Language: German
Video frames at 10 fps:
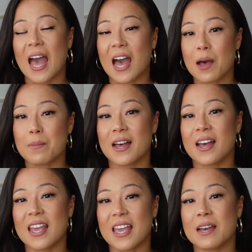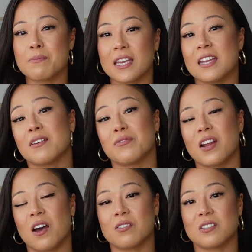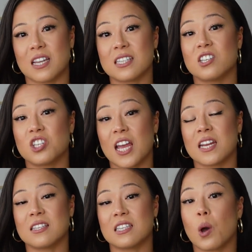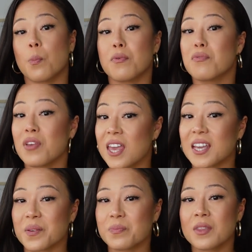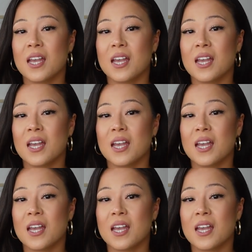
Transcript: aber er begeht davon aus, dass die Sterne sich auch bewegen.